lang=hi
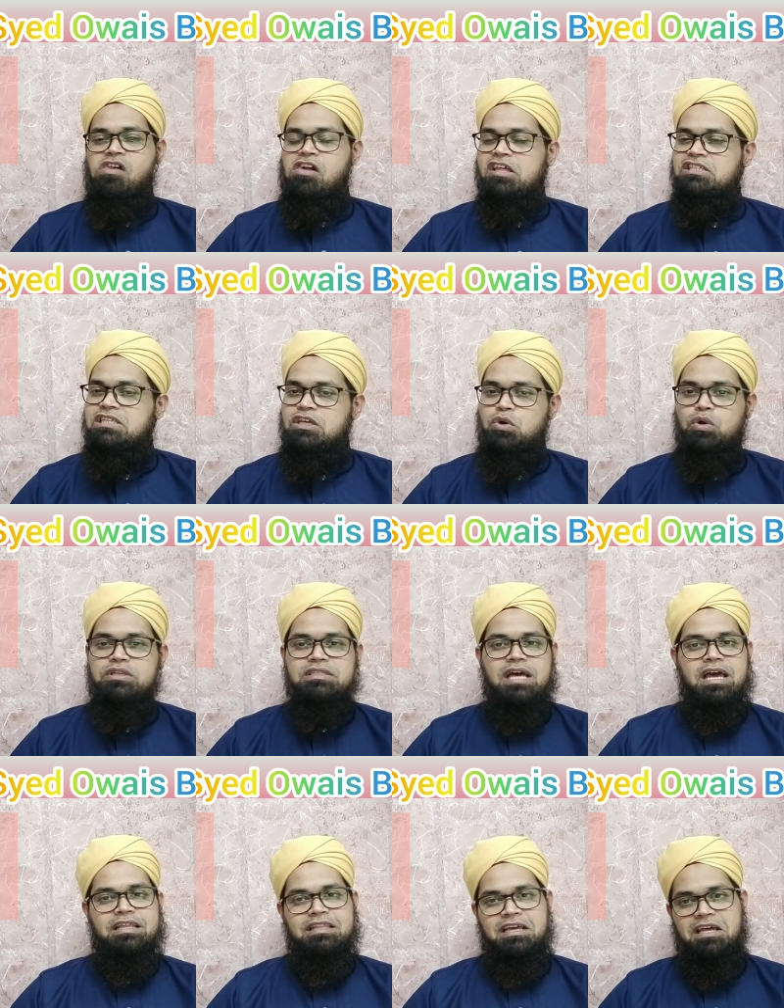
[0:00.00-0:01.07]
किसी को इस
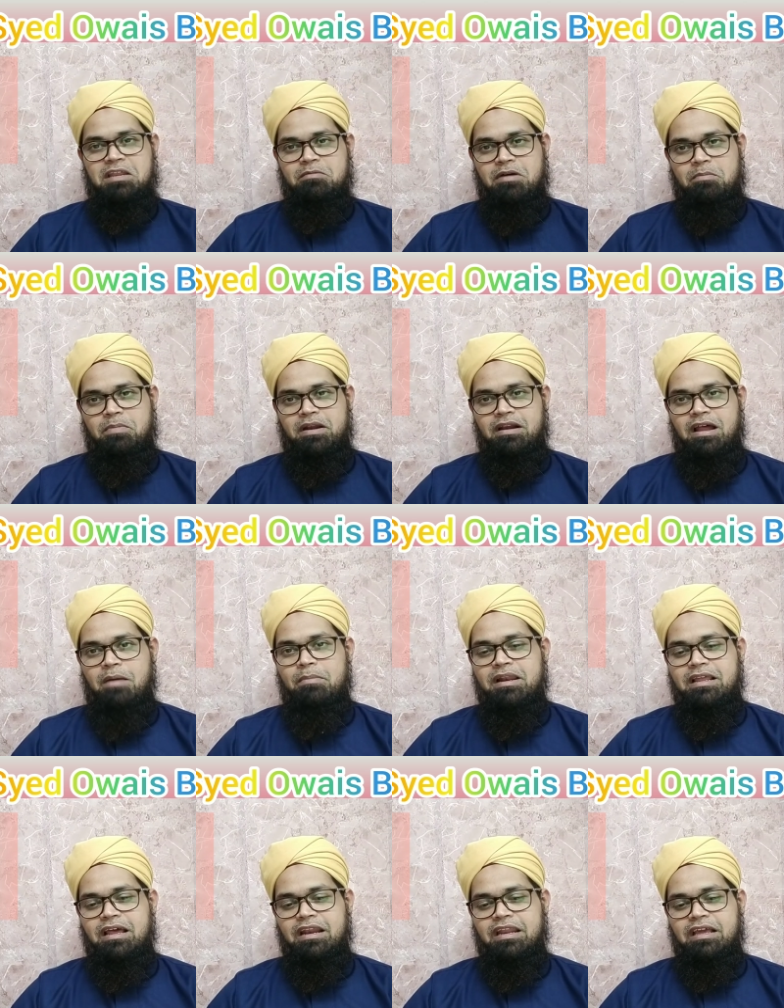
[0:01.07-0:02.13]
आयत करीमा पर अमल
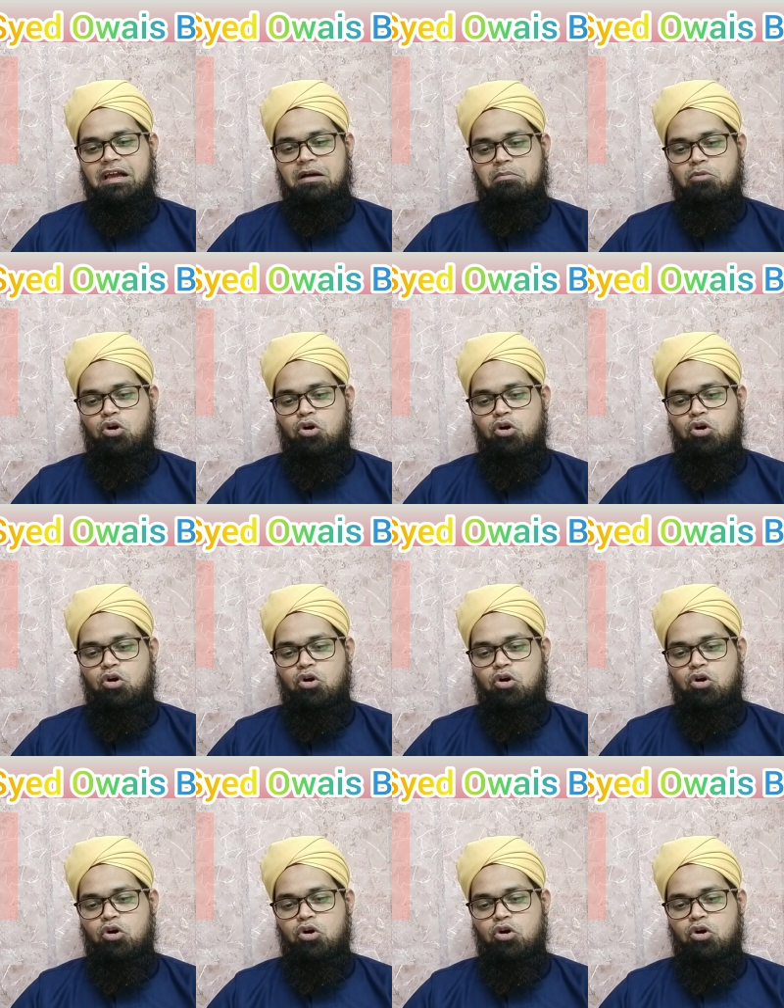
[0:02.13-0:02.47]
करने का